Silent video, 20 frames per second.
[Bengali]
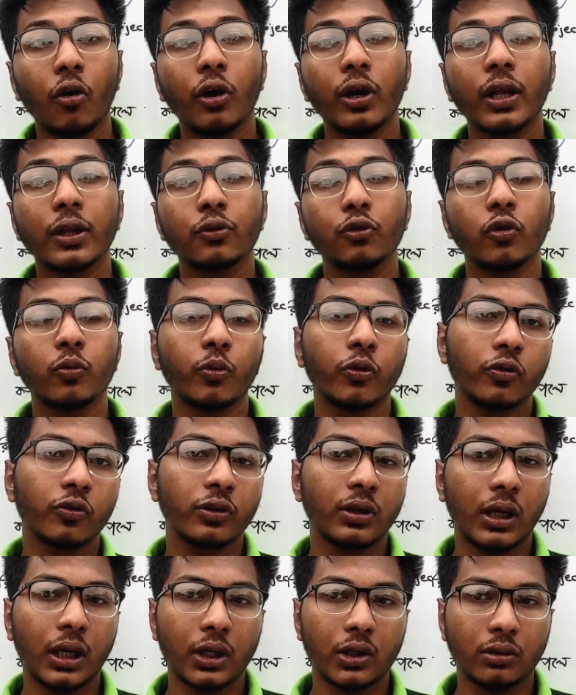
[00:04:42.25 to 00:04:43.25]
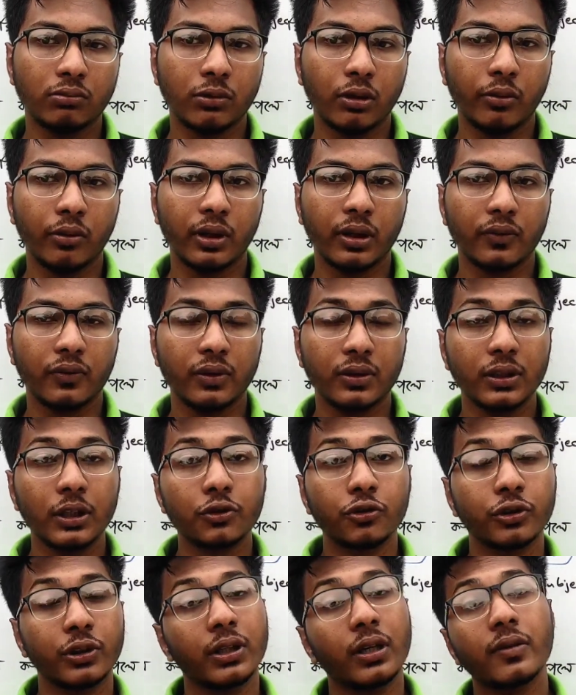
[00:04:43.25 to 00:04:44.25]
অনেক দূর পর্যন্ত টানার সম্ভাবনা আছে
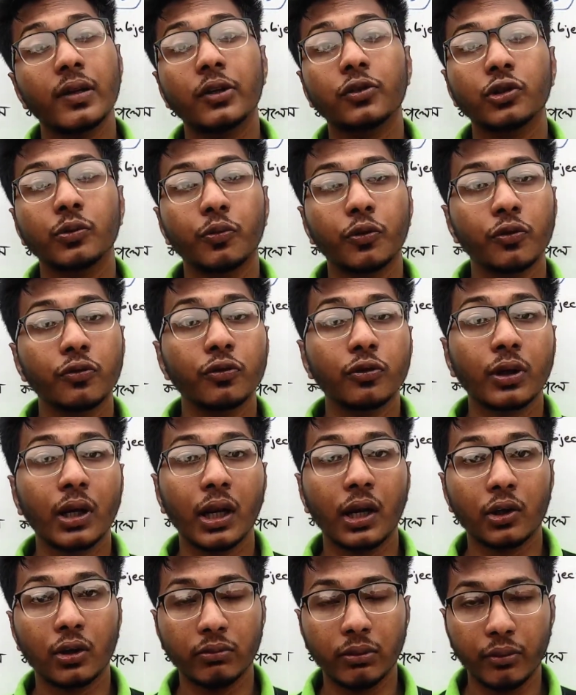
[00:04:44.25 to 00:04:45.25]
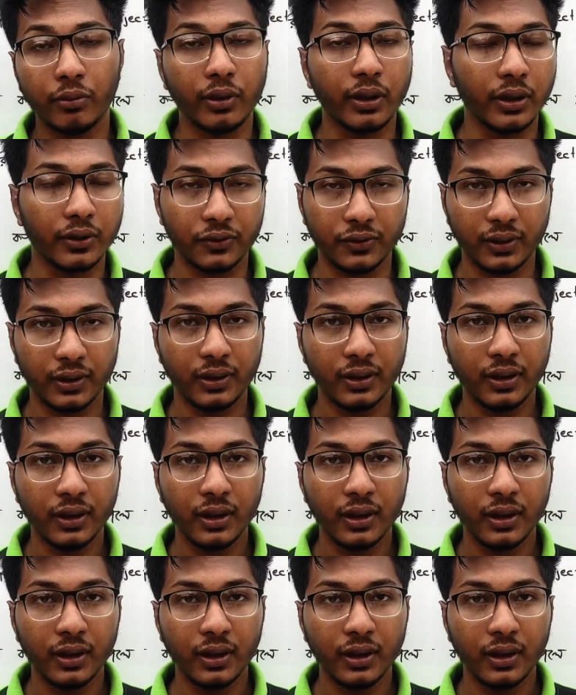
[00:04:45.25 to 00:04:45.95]
তিনশো থেকে চারশো পর্যন্ত টানার সম্ভাবনা আছে